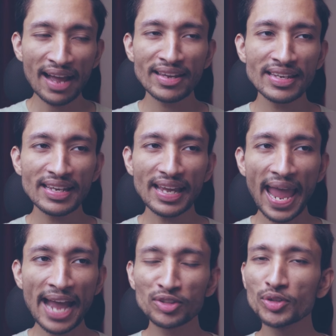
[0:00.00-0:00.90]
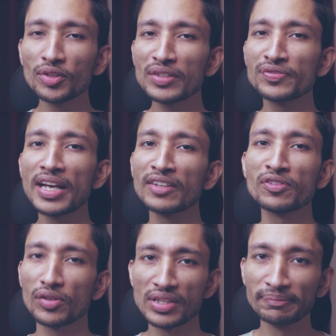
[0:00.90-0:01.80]
আই অ্যাকচুয়ালি ফেল
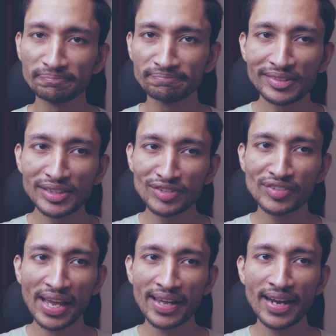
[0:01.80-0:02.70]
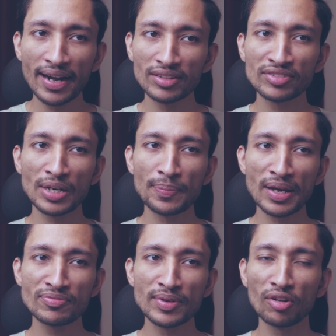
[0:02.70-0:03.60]
ফর দেম দিস ইজ অ্যাগেন অ্যানাদার
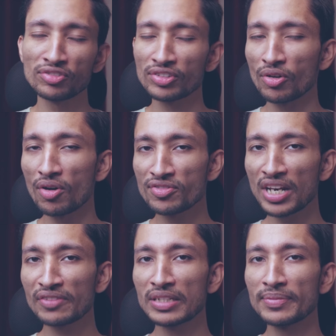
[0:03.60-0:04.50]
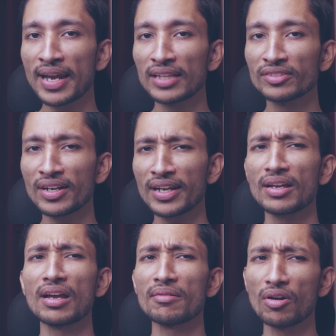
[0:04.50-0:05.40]
সারপ্রাইজ বিকজ গডজিলা ফিল্মের ক্ষেত্রে
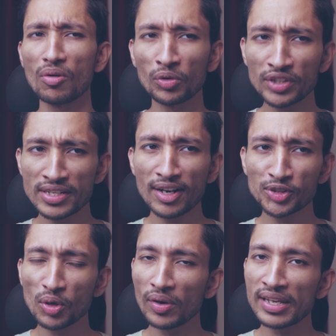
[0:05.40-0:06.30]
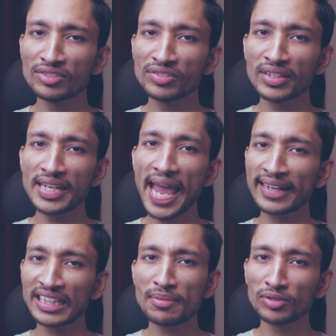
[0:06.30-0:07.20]
অধিকাংশ অডিয়েন্সেরই
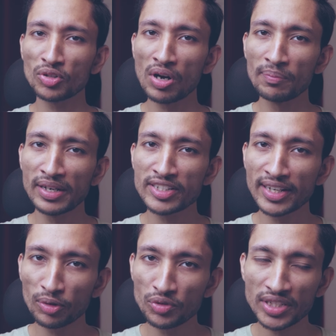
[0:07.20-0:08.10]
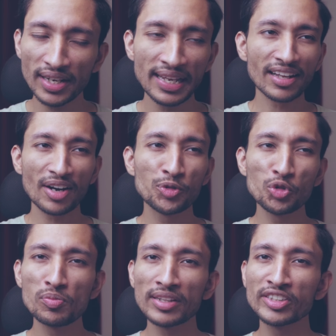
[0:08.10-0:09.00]
একটা মাত্র কমপ্লেন সেটা হচ্ছে তারা
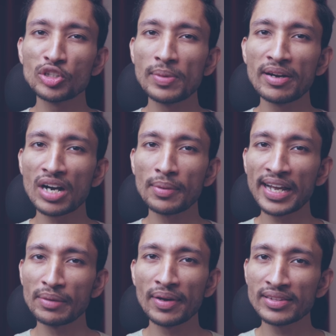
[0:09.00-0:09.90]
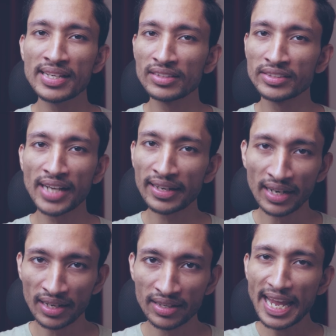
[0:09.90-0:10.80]
টু মাছ হিউম্যান ড্রামা একেবারেই দেখতে চায়
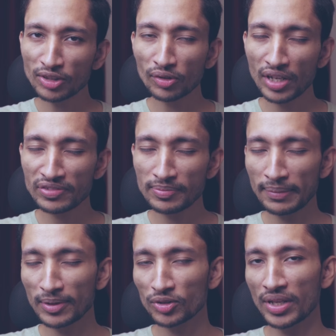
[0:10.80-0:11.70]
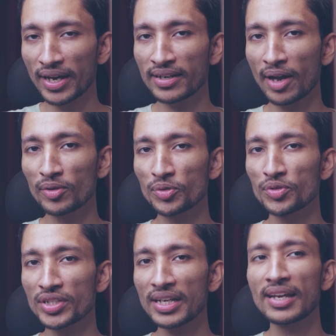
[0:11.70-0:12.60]
না এই ধরনের ফিল্ম একমাত্র দেখার কারণে
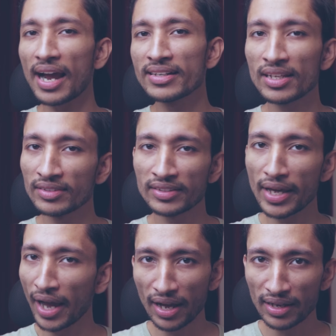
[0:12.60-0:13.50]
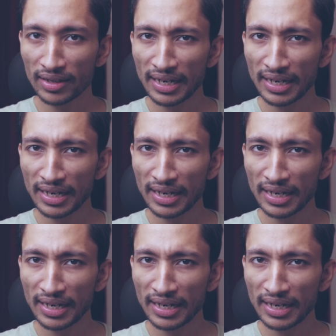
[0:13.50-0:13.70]
হচ্ছে টাইটানদের দেখা